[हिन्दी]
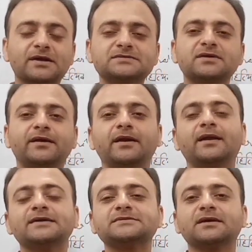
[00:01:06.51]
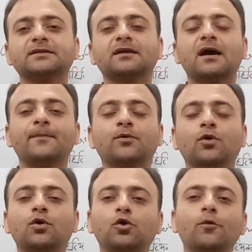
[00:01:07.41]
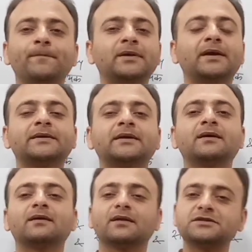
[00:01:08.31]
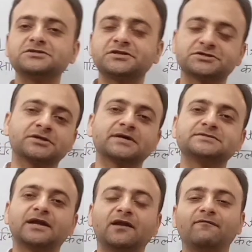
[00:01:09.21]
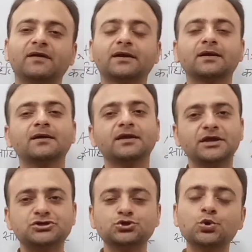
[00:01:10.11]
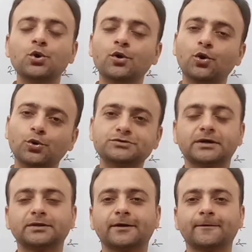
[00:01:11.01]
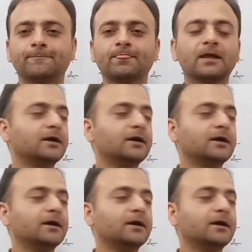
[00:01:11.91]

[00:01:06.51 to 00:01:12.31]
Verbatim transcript: प्लस थर्टी डेज के अंदर आपको कॉपीराइट के रजिस्ट्रेशन का सर्टिफिकेट इशू हो जाता है